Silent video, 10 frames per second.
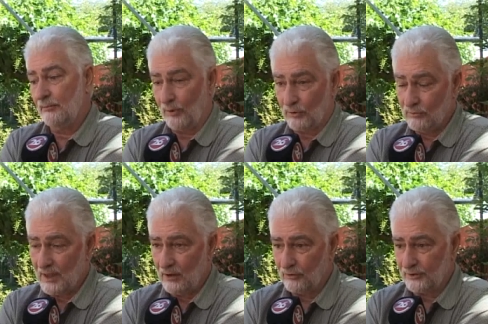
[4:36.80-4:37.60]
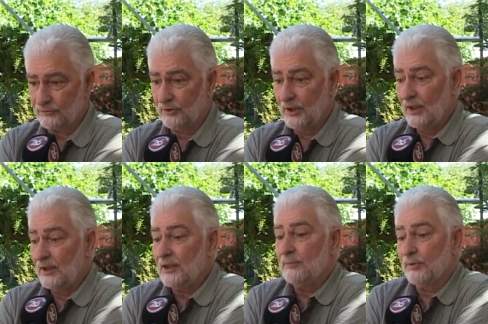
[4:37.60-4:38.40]
Por un lado eso.
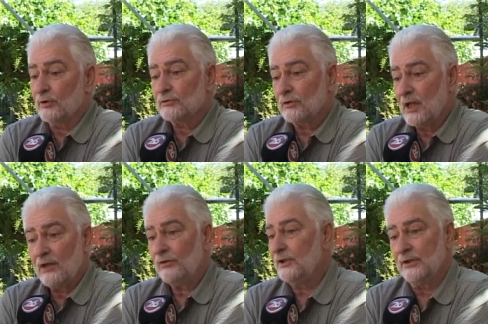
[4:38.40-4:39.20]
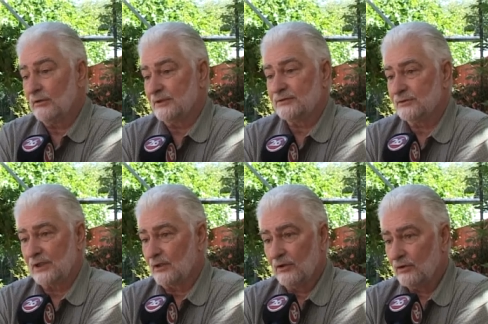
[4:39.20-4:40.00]
Y por otro lado, innovación
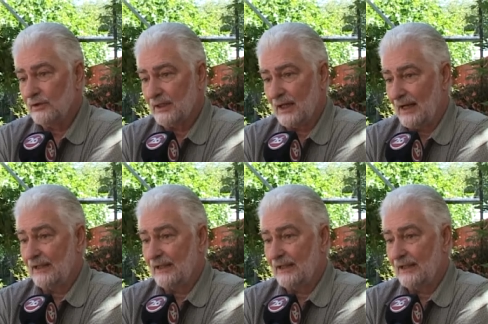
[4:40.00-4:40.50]
tecnológica.